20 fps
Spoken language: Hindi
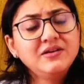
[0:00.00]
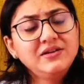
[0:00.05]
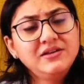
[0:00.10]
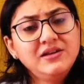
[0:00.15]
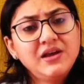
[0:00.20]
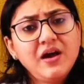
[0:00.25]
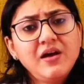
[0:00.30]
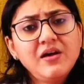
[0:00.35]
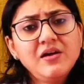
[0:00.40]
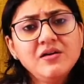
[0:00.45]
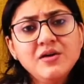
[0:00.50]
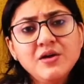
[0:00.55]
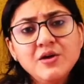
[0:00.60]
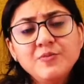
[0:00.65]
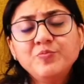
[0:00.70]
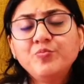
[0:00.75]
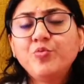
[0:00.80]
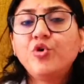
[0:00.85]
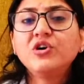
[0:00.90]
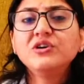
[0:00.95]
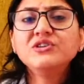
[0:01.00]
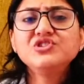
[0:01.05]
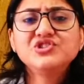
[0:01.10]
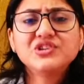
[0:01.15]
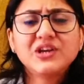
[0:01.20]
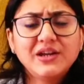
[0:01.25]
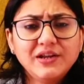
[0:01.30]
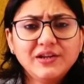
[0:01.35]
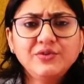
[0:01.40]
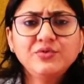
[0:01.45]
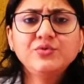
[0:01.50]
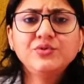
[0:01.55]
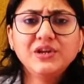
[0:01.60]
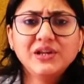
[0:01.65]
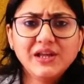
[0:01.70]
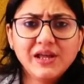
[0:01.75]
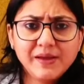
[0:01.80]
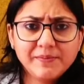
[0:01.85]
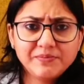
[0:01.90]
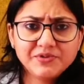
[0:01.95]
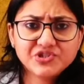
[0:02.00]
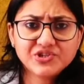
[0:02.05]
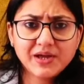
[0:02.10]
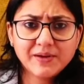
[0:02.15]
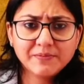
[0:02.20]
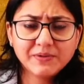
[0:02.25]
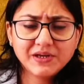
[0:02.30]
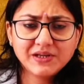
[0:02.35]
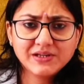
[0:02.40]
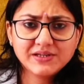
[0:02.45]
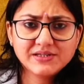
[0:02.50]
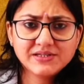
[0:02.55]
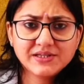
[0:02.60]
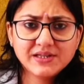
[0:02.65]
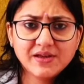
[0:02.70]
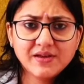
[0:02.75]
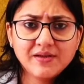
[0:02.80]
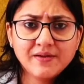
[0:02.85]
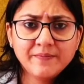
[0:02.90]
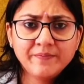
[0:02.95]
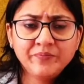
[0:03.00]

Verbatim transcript: या बहुत जलन हो रही है पेशाब के रास्ते